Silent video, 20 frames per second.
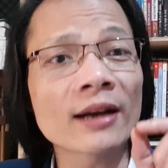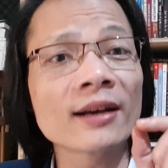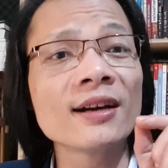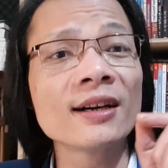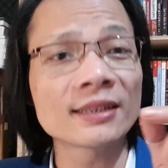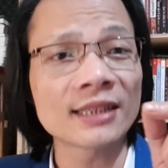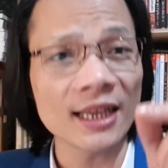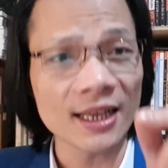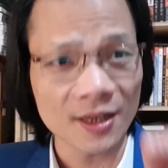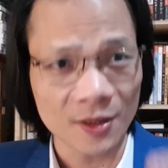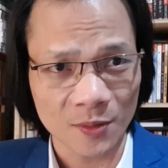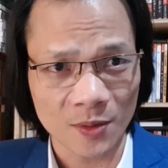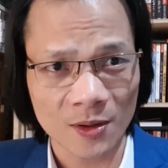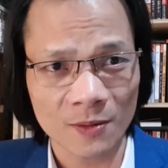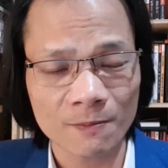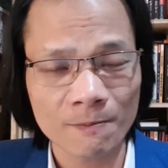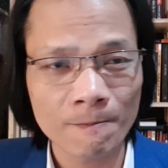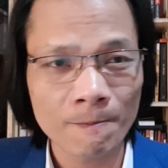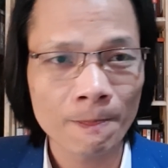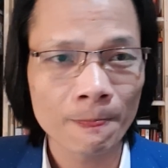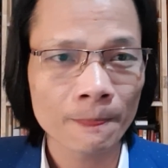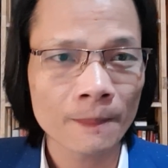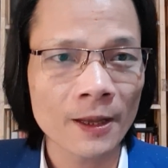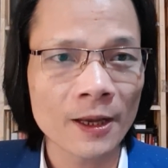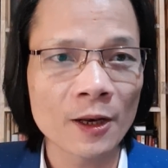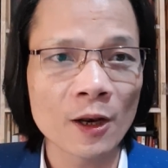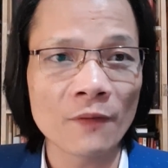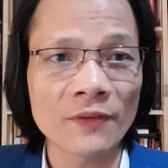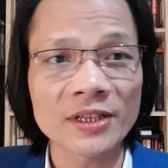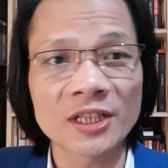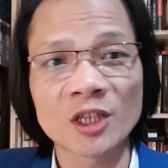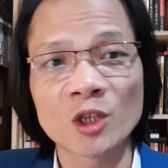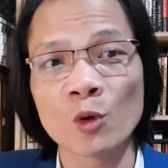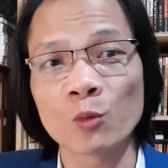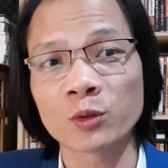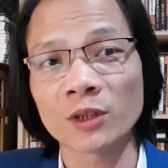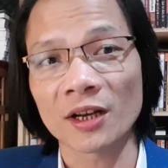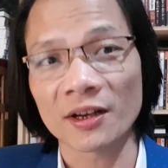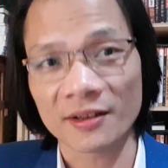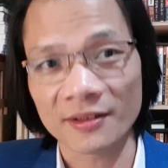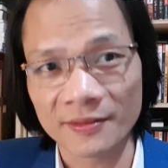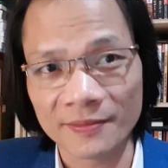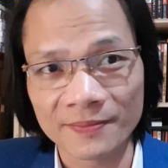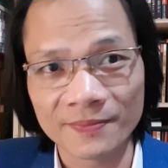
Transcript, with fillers: đưa tin đúng không? Thì nó phải trung thực.